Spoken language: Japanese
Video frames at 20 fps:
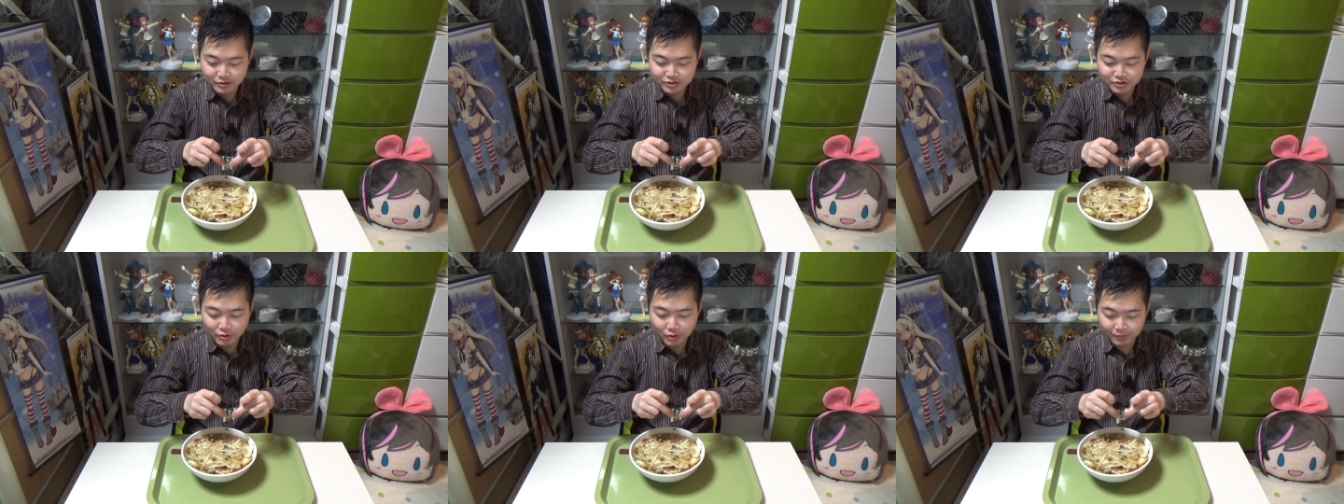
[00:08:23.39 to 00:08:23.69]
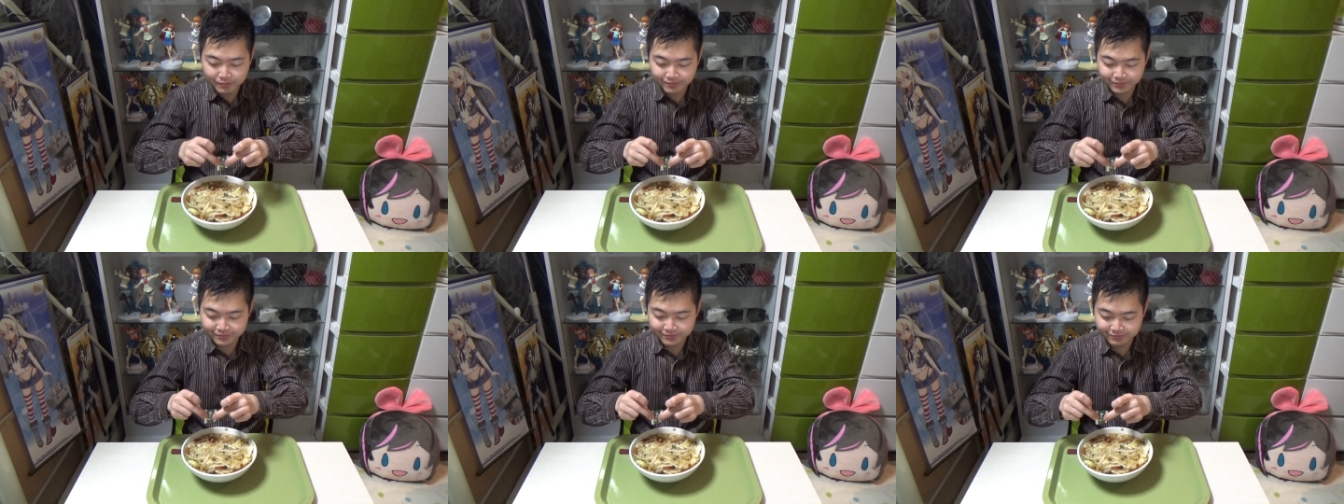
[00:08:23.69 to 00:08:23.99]
いしょ
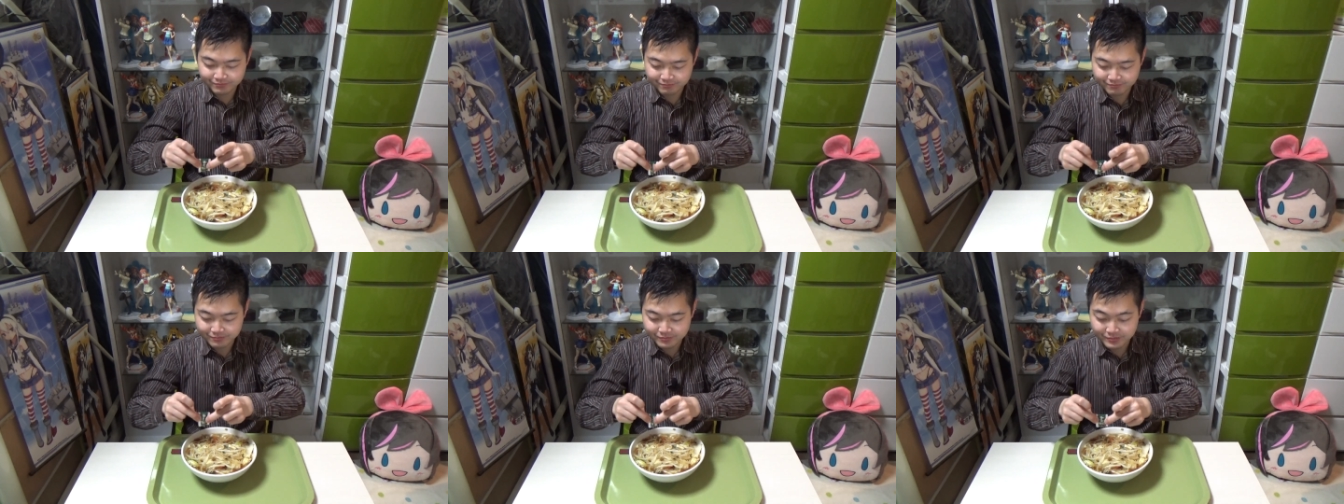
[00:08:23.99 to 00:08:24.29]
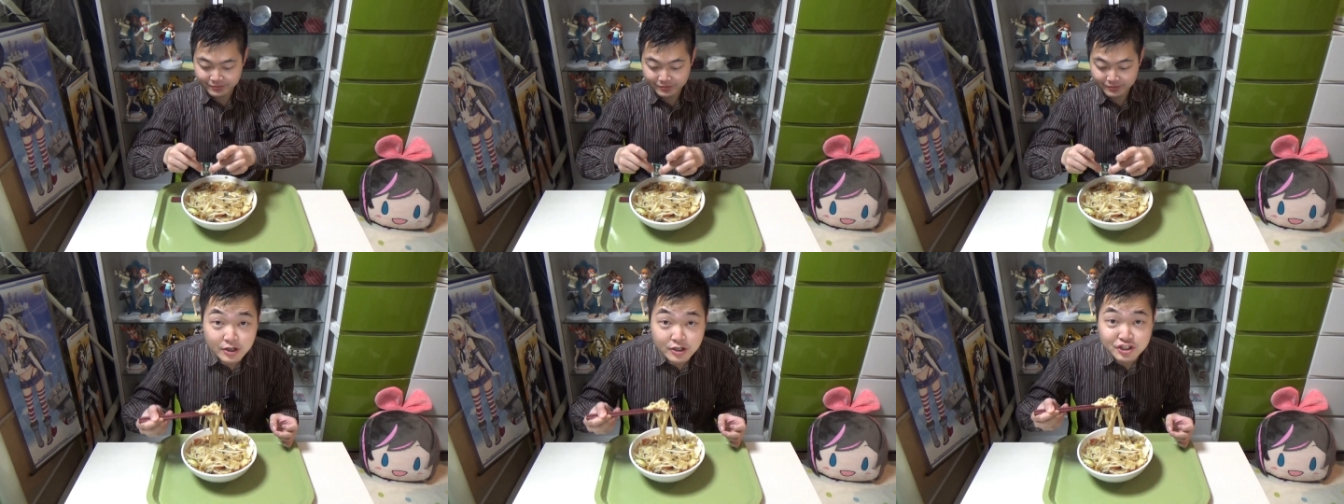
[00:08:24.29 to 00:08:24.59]

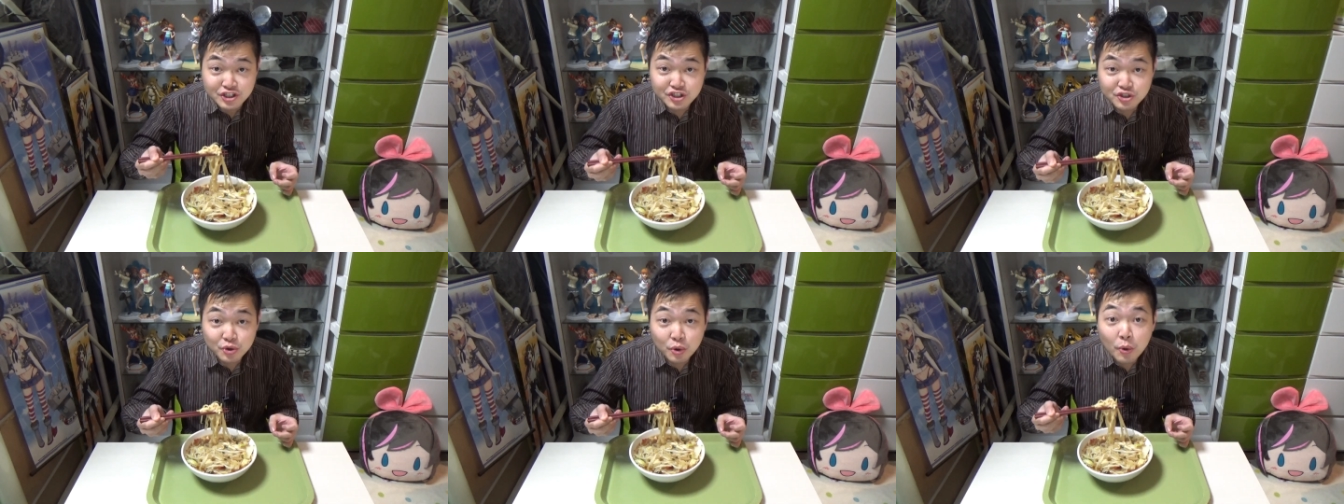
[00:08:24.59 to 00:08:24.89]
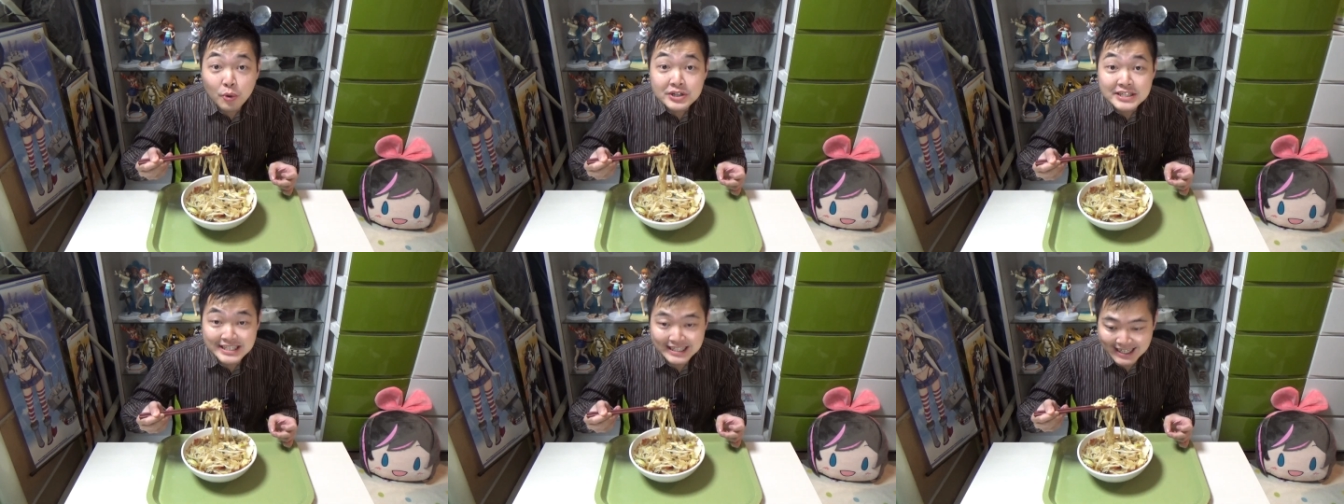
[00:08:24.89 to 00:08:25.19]

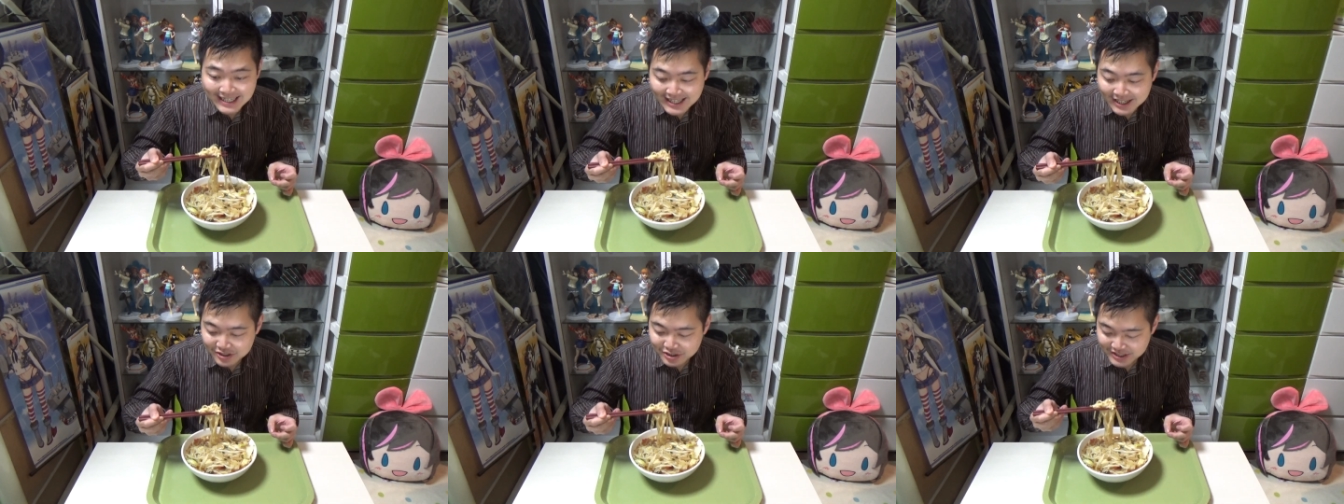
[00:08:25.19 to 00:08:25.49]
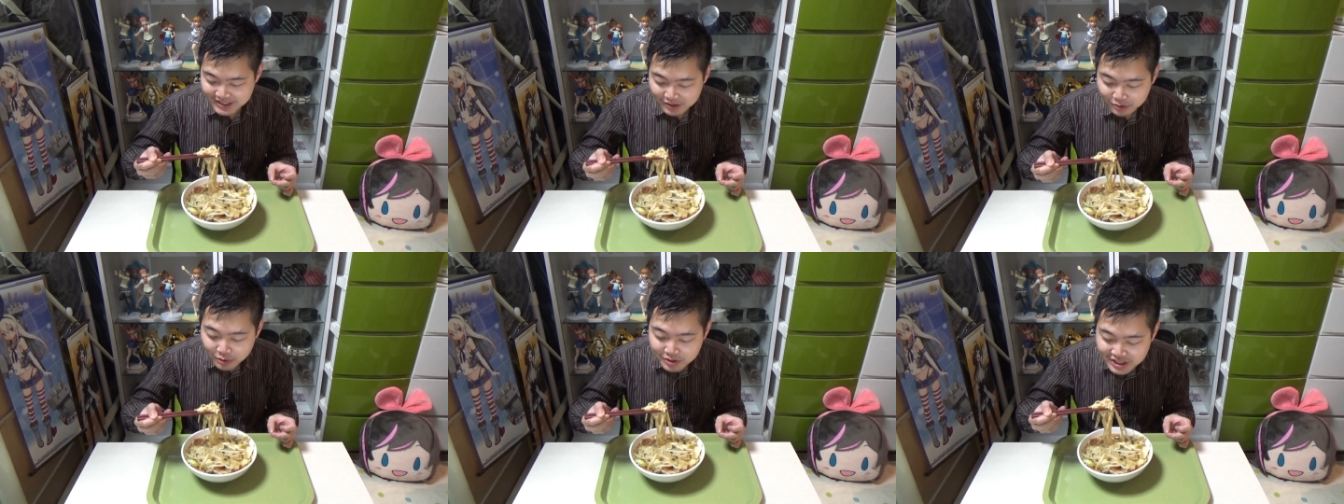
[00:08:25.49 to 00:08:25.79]
少し辛く
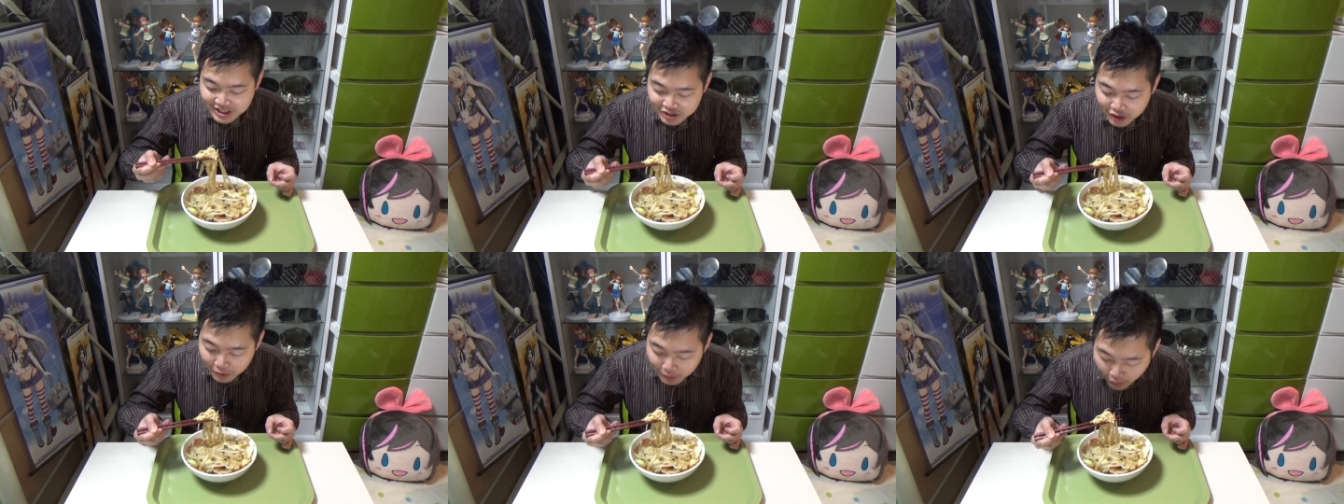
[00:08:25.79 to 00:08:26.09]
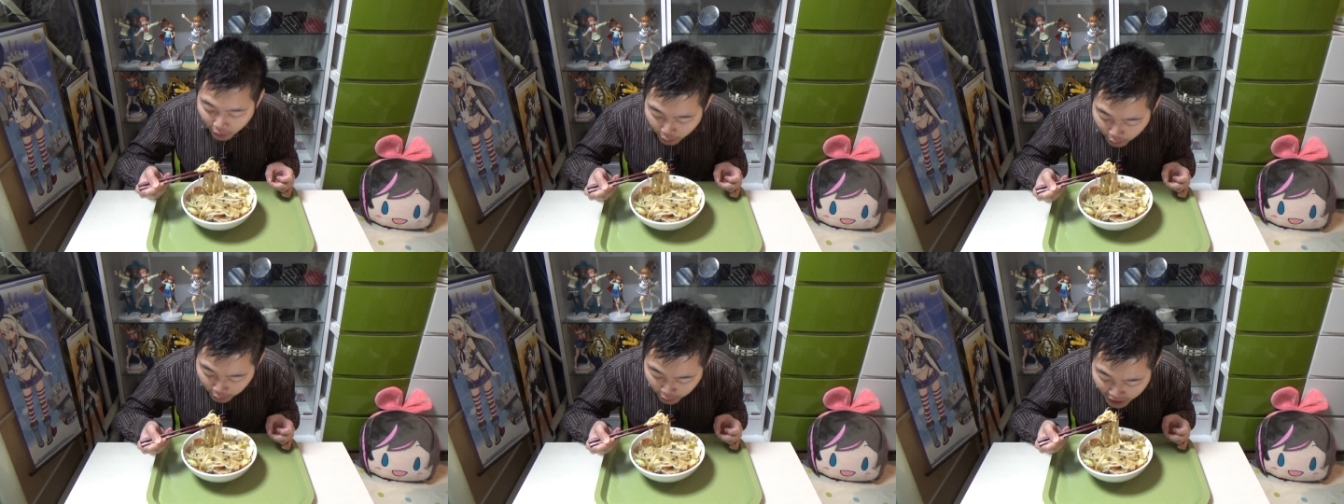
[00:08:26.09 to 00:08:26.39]
した丼汁を
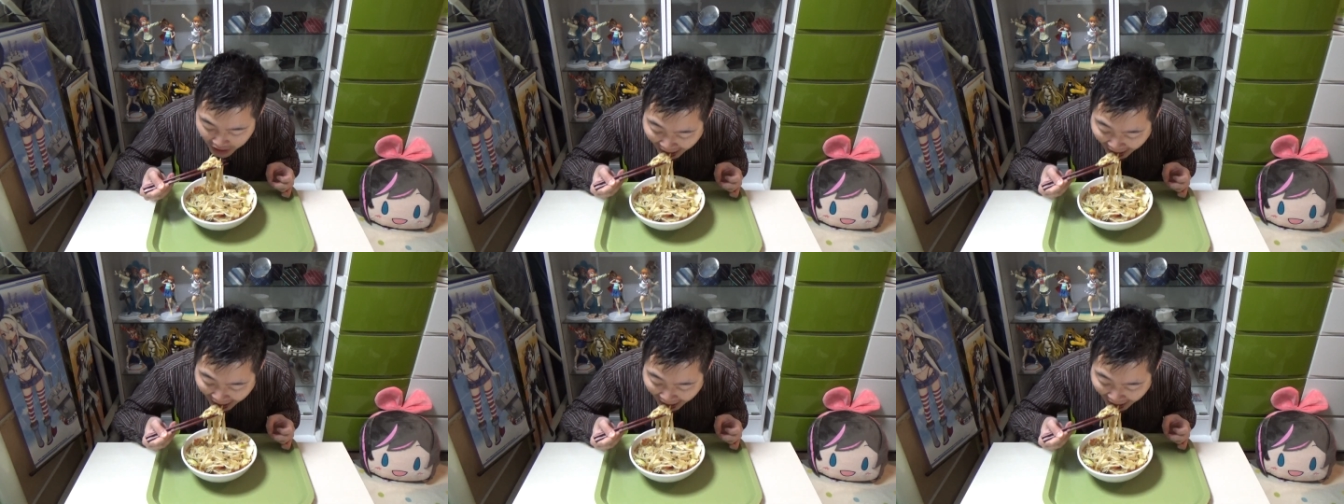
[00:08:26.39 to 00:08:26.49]
も